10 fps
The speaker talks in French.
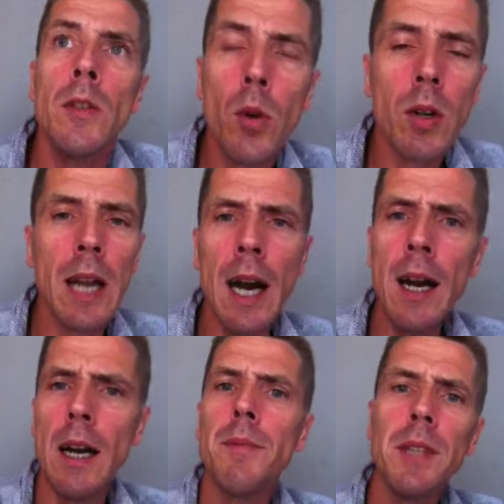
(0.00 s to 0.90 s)
Donc
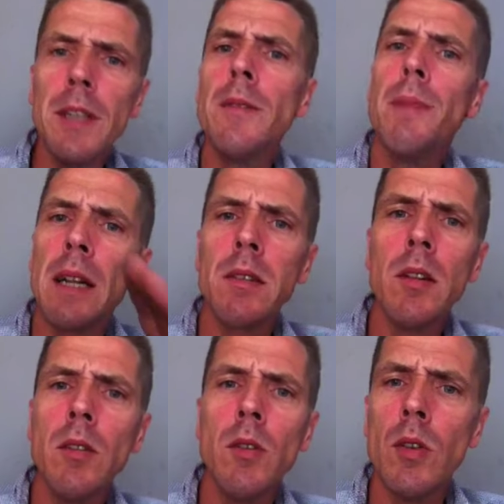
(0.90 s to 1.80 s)
là, elle me dit,
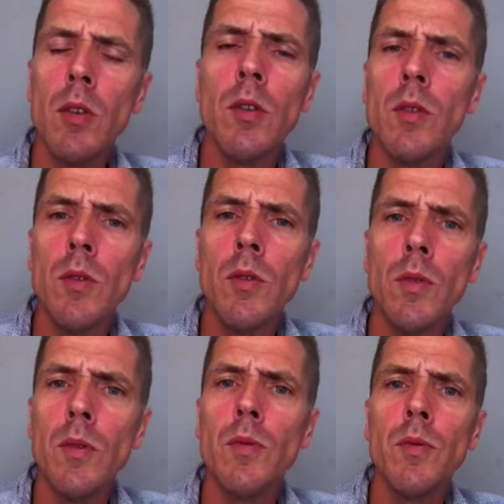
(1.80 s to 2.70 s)
quand
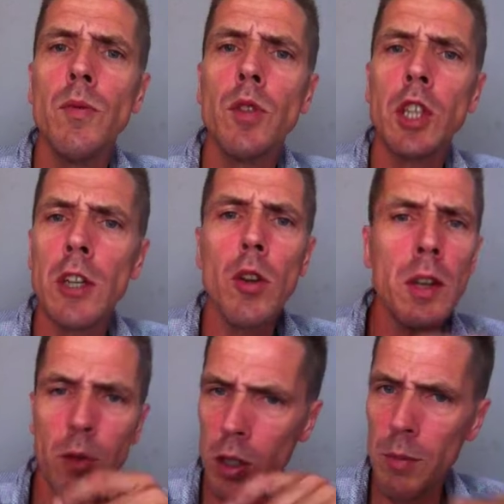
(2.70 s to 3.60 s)
j'ai
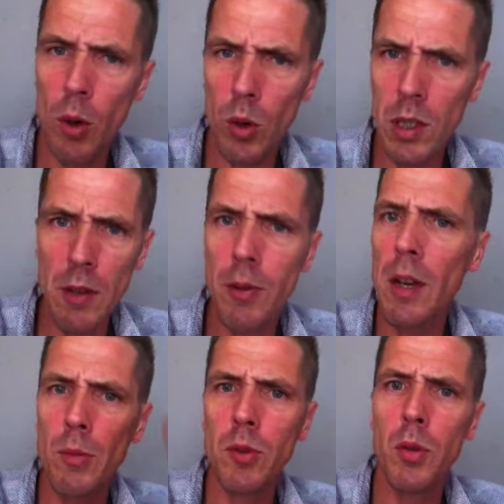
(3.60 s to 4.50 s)
donné votre numéro de
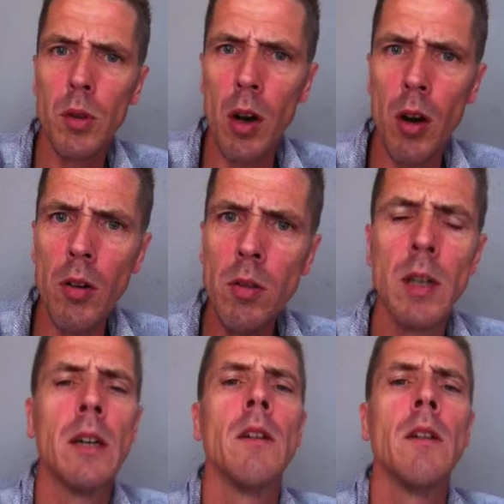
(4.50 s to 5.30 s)
téléphone à Monsieur Legrand,